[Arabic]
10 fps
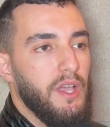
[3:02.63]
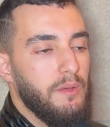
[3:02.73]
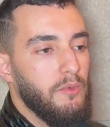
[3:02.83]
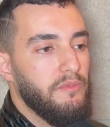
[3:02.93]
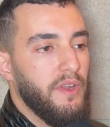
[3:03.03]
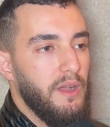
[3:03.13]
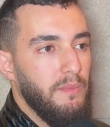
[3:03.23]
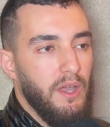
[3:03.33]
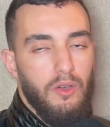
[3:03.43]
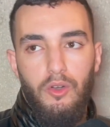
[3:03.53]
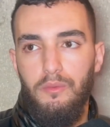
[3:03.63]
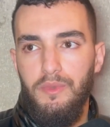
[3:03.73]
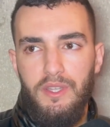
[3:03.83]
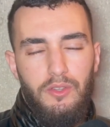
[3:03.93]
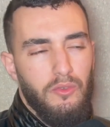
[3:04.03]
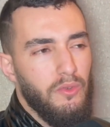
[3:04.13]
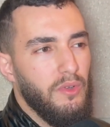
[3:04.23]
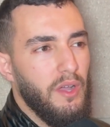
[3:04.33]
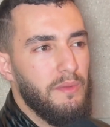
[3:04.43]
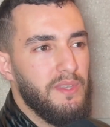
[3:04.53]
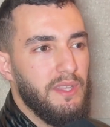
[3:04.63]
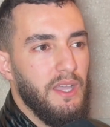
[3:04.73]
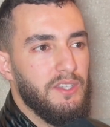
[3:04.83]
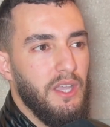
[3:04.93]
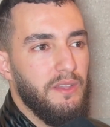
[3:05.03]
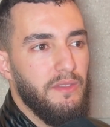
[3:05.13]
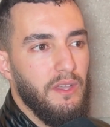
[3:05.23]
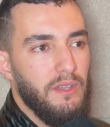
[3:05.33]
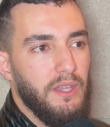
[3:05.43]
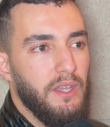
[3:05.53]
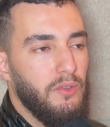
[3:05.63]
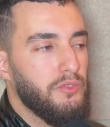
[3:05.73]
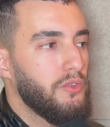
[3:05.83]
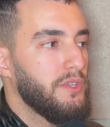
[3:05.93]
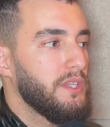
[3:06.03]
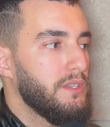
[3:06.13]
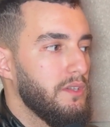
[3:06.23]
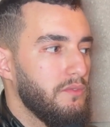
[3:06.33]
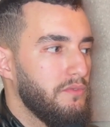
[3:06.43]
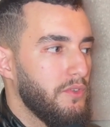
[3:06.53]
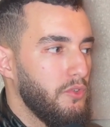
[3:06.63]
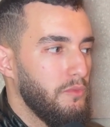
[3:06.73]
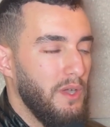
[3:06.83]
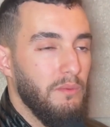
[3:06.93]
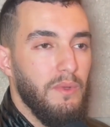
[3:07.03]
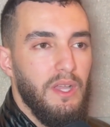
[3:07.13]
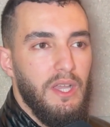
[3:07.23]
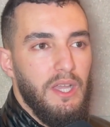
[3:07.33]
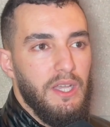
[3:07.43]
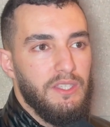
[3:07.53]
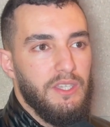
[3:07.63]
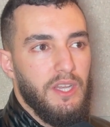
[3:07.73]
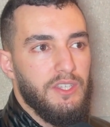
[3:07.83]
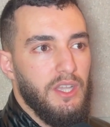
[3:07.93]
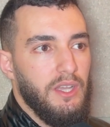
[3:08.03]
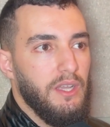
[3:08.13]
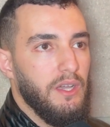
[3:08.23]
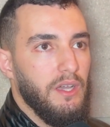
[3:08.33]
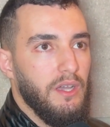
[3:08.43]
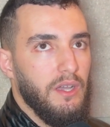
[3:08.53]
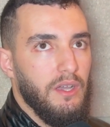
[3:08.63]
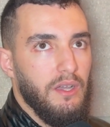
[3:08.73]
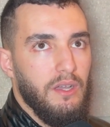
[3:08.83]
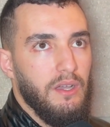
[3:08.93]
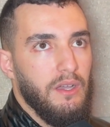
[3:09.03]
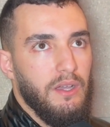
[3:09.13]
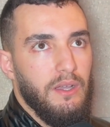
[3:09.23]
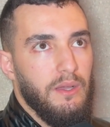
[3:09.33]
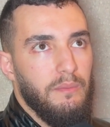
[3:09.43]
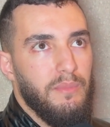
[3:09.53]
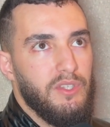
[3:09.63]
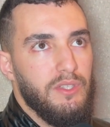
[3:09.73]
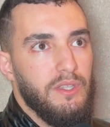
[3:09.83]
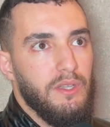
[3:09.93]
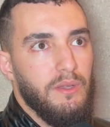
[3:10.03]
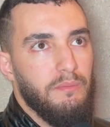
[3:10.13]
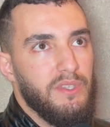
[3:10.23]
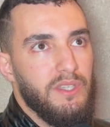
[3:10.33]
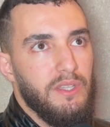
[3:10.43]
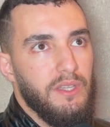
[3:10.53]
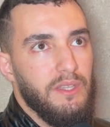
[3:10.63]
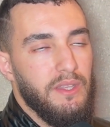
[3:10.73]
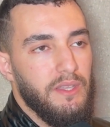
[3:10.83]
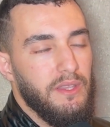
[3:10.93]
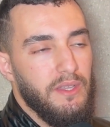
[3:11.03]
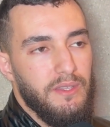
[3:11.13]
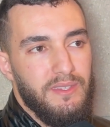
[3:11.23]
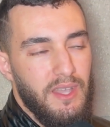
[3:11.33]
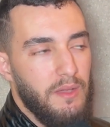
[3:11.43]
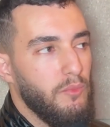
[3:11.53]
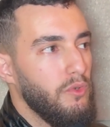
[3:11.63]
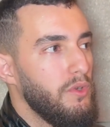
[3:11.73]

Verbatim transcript: ندعمهم نفرح معاهم نعطيو ابسط حاجه عندنا هي الحضور ديالنا نفرحوا معاهم هادشي رجع على باش باش نزعموا